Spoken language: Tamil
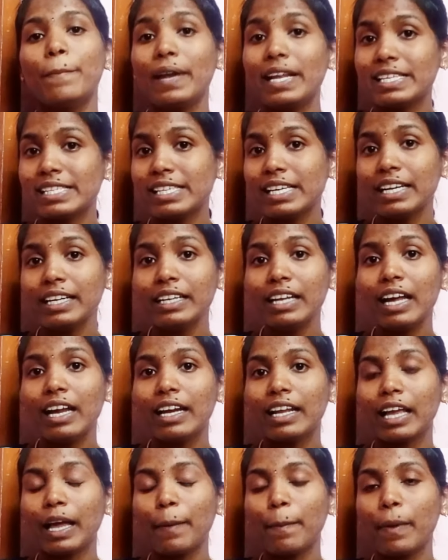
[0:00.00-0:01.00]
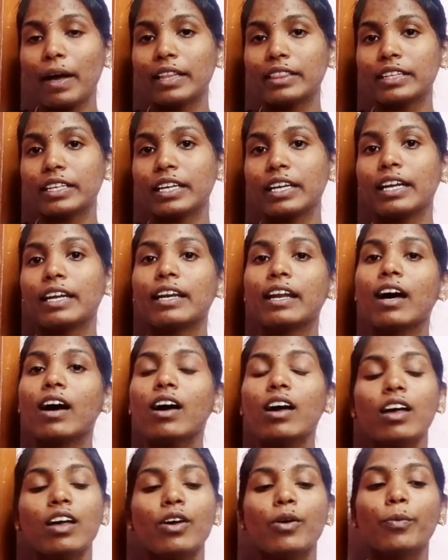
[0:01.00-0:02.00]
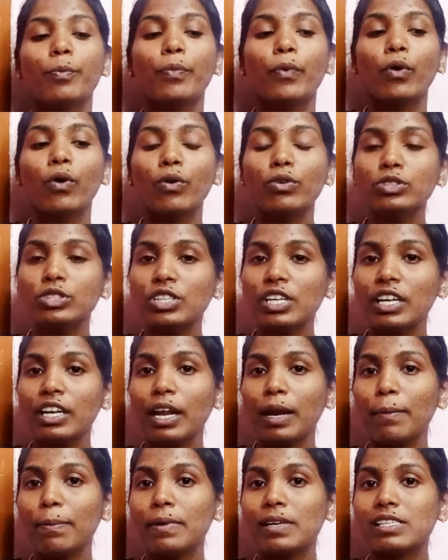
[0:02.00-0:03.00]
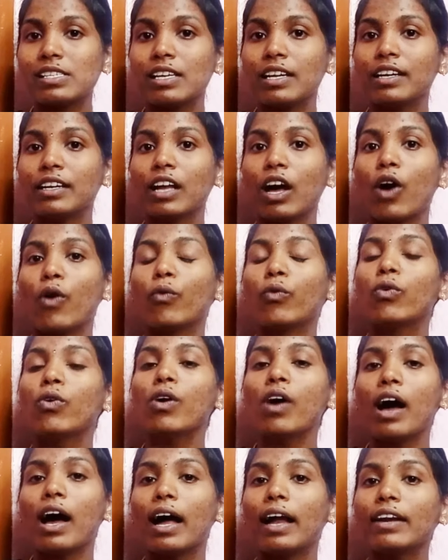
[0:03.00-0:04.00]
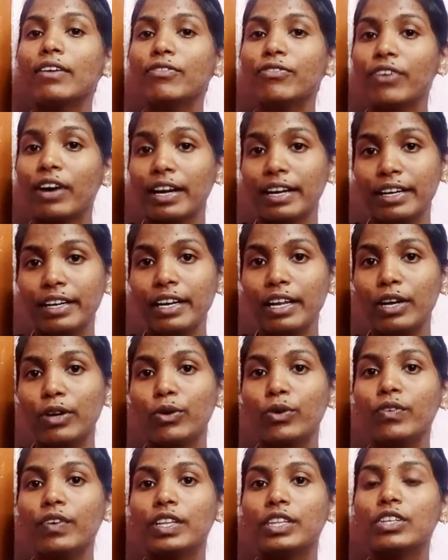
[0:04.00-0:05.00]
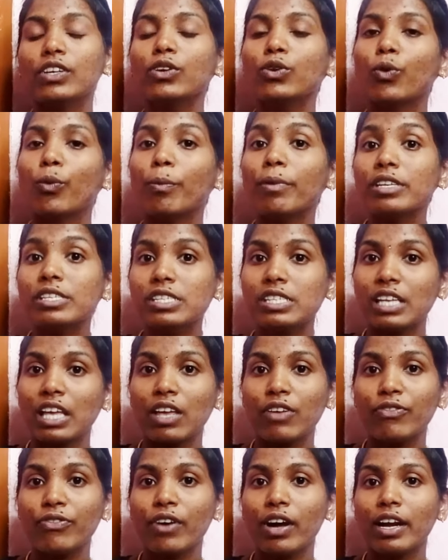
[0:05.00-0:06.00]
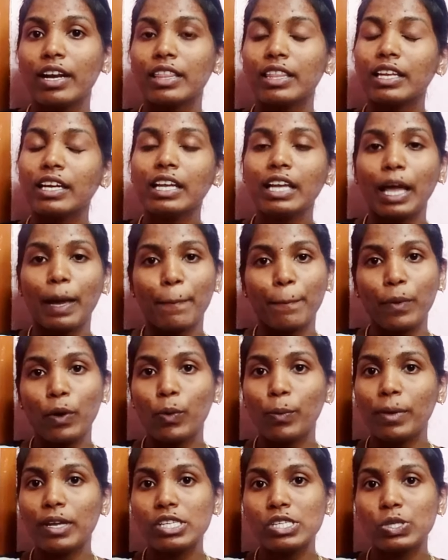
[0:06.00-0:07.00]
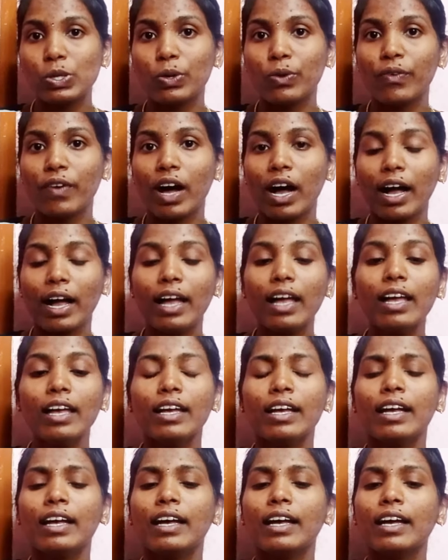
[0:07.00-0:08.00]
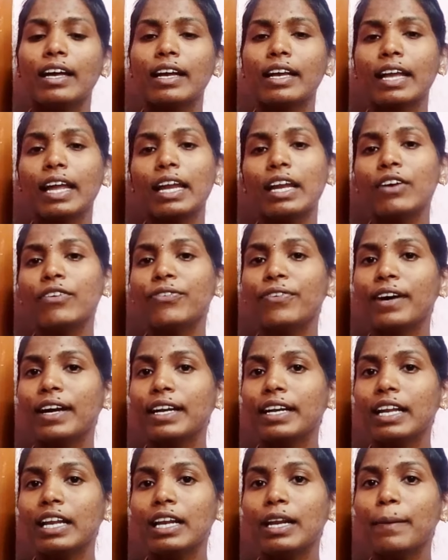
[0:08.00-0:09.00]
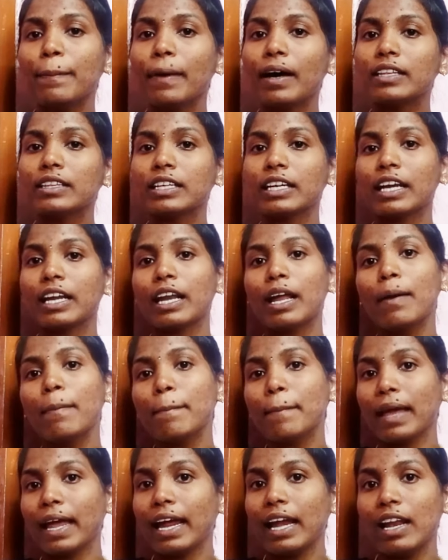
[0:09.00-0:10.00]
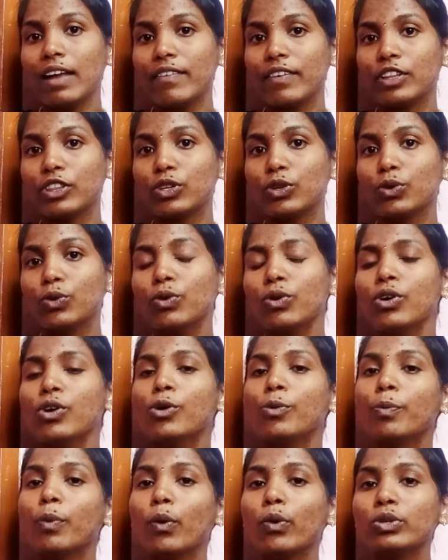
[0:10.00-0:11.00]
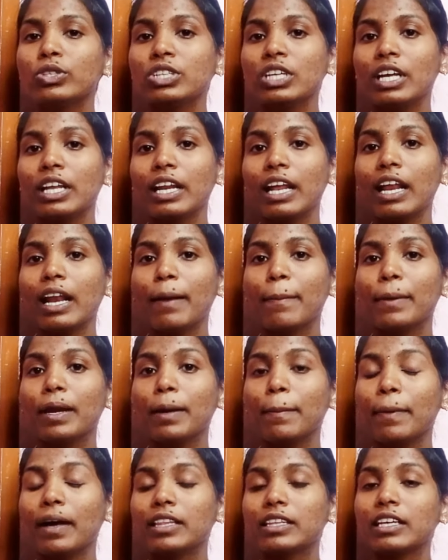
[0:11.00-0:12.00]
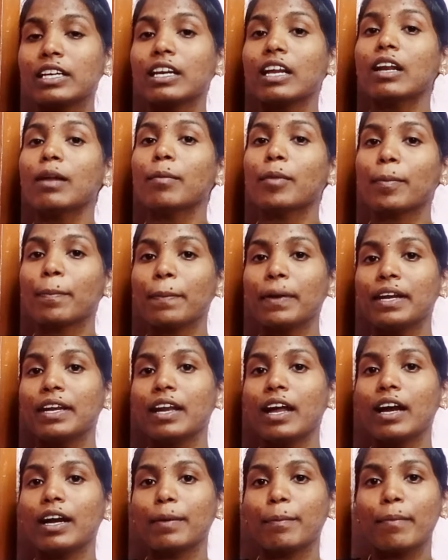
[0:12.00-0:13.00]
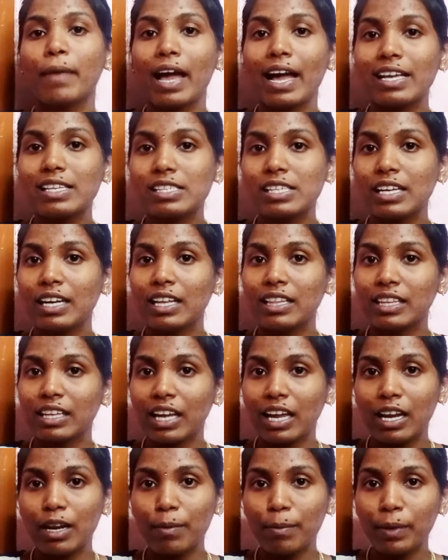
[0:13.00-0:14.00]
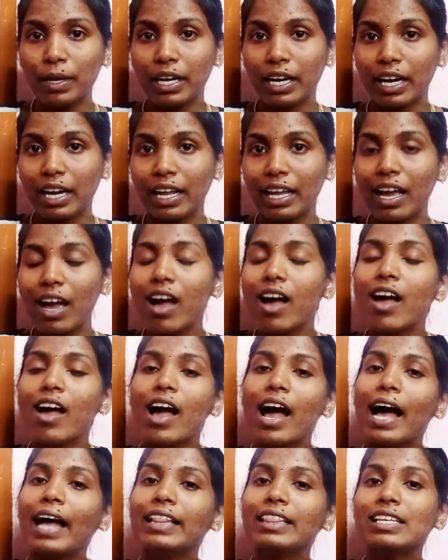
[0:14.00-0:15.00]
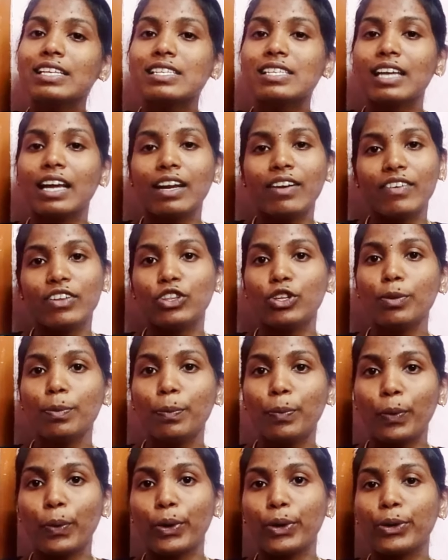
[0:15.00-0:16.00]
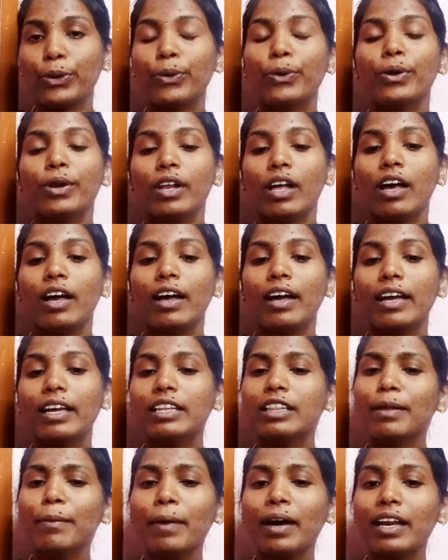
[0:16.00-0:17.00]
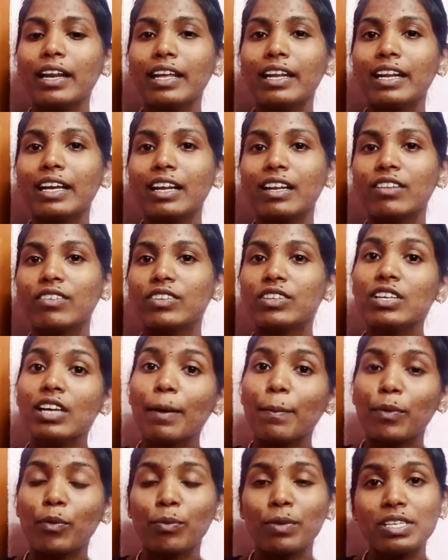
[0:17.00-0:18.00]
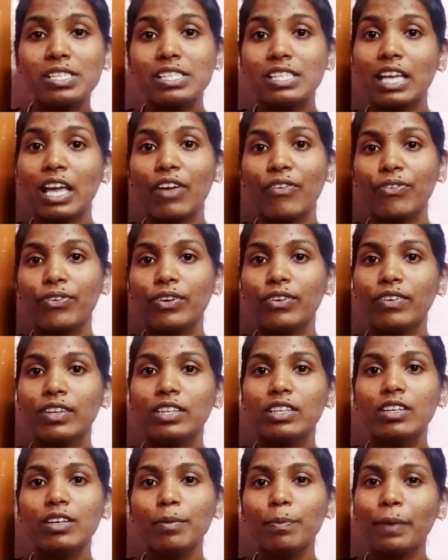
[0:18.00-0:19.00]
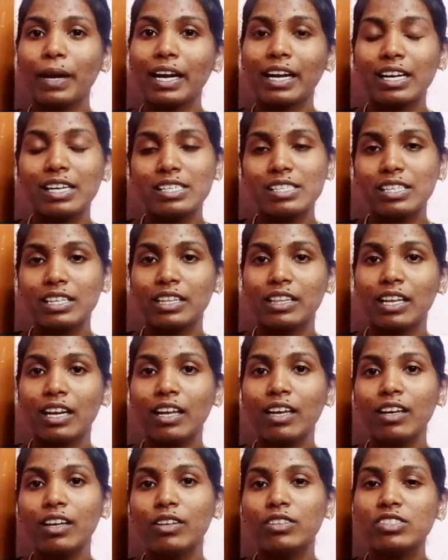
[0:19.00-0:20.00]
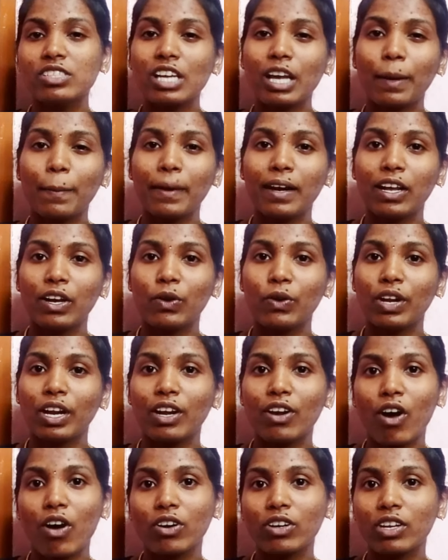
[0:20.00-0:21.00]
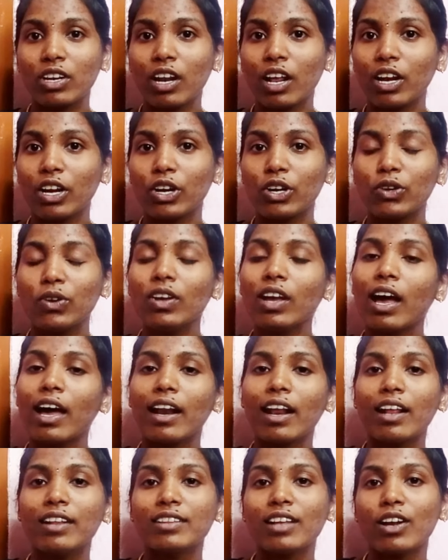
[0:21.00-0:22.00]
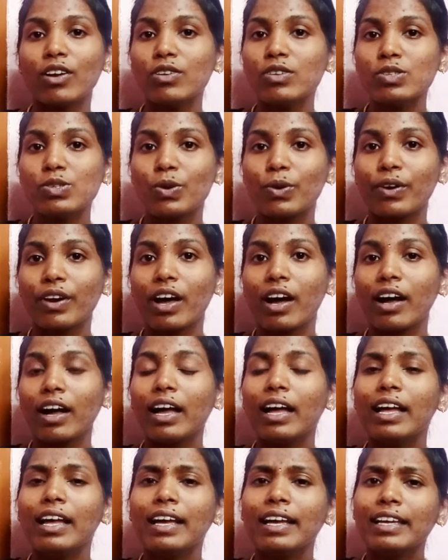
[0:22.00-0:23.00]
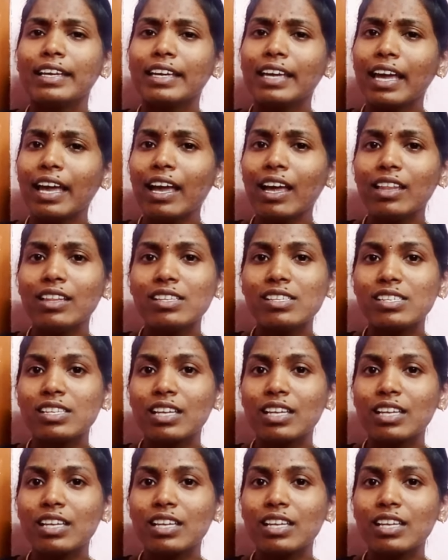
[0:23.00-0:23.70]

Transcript: பிளசண்டாலேயே பார்த்தீங்கன்னா போஸ்டீரியர் பிளசண்டாவும் அண்ட் ஃபண்டலும் வந்து ரொம்ப சேஃபானதுன்னு எப்போவுமே சொல்லுவாங்க ஏன்னா ஃபண்டல்னு பார்த்தீங்கன்னா மேலே வந்துடும் போஸ்டீரியர் அப்படின்னு பார்த்தீங்கன்னா நம்ம பின்னாடி பேக் சைடு அந்த எலும்பு இருக்கு இல்லையா அந்த சைடு வந்து போயிடும் இந்த மாதிரி இருக்கிறது வந்து எப்போவுமே சேஃப்னு வந்து ப்ரெக்னென்சி இதில் செக் பண்ணக்கூடிய டாக்டராக இருக்கட்டும் யாராக இருந்தாலும் சொல்கிறாங்க ஏன் அது